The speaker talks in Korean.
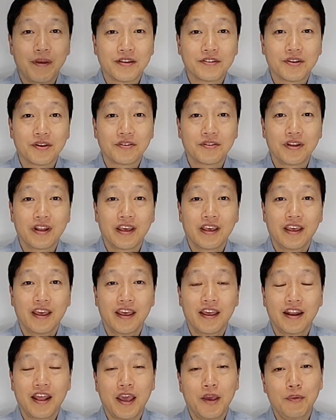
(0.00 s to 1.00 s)

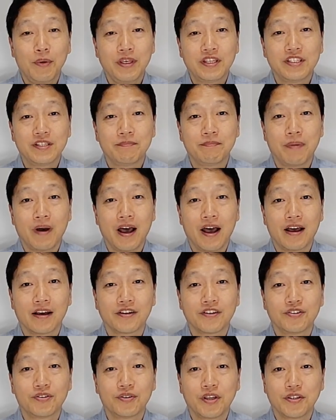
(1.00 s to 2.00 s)
백성들에게 레위 지파
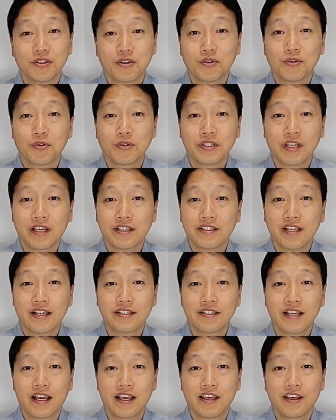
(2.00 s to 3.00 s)
그 중에서도
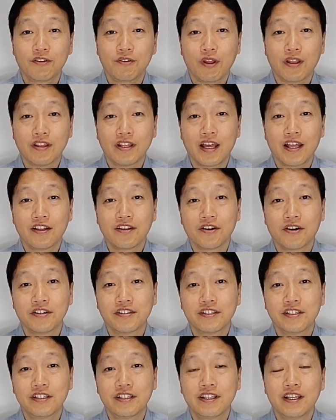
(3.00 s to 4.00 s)
제사장이 된다는
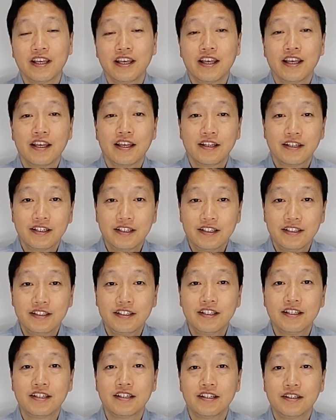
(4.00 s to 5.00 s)
것은
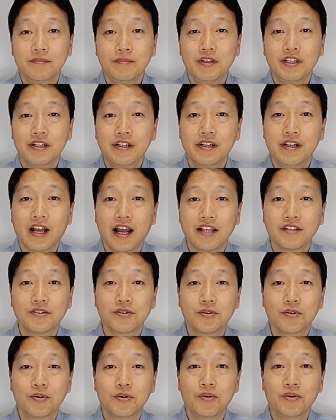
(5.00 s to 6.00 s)
큰 의미를
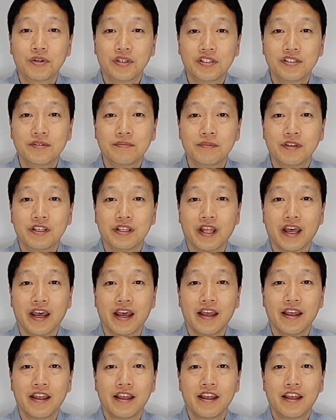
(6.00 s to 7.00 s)
가지고 있습니다.
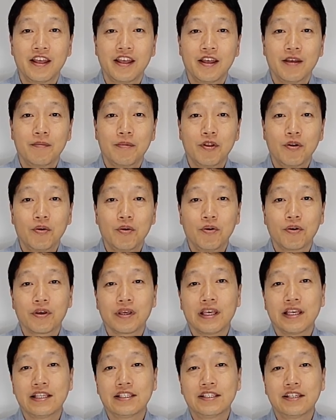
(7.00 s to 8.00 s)
비록
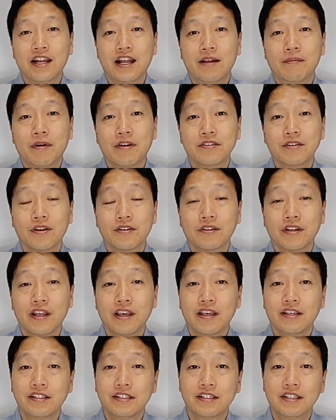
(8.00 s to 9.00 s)
이스라엘
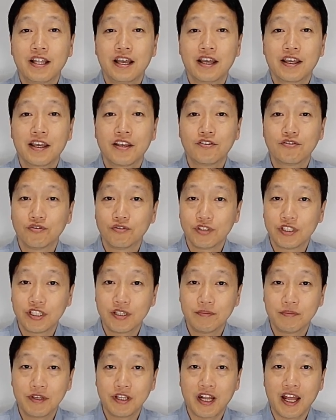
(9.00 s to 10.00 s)
백성들의 신앙의
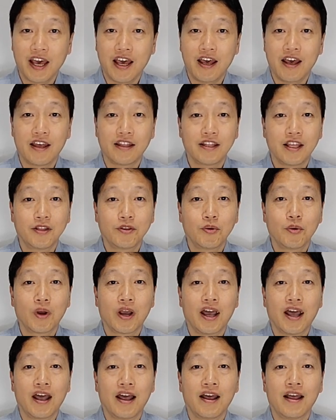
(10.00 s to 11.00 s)
중심이나
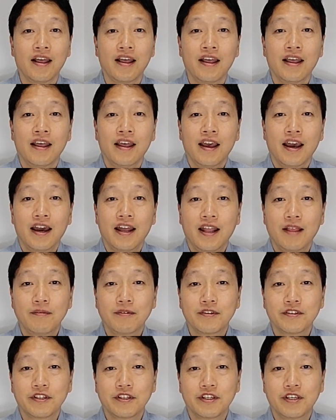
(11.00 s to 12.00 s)
태도가
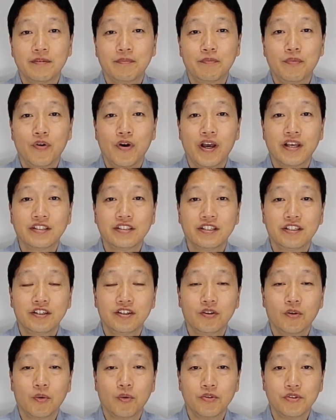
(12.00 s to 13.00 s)
하나님께서
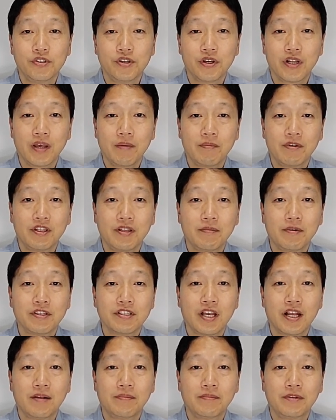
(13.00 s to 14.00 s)
기뻐하시는 온전한 믿음의
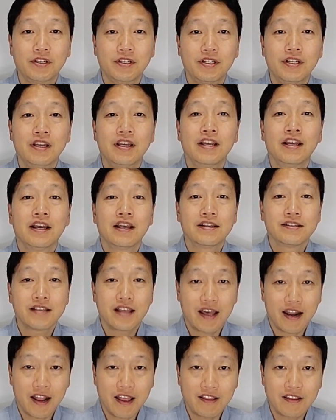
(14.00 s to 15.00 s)
삶을
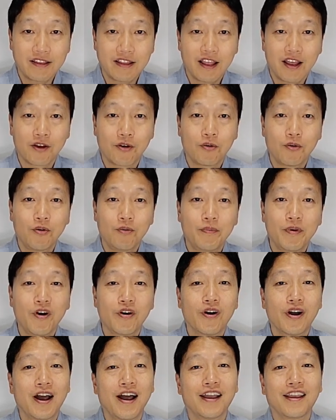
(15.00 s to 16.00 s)
살았다고
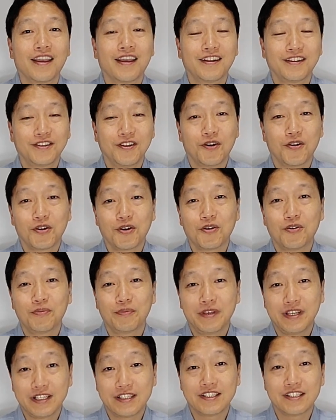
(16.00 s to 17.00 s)
평가하기는
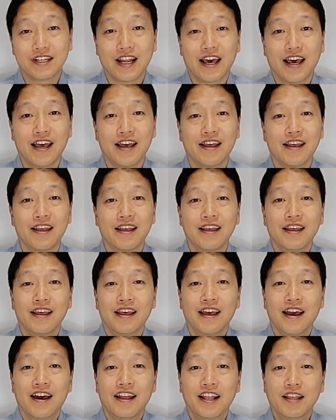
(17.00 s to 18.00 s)
어려움이 있으나
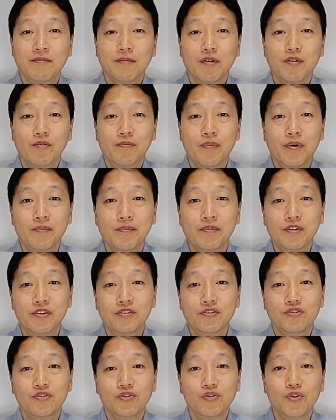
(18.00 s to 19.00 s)
하나님의 율법을
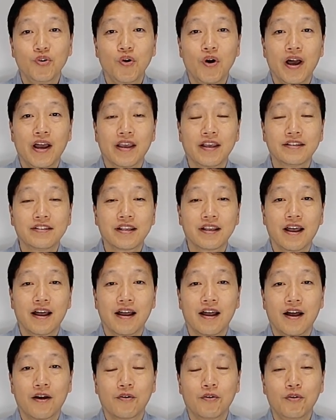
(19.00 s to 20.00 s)
중요하게
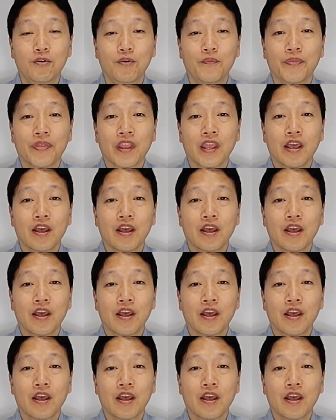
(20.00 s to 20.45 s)
생각하고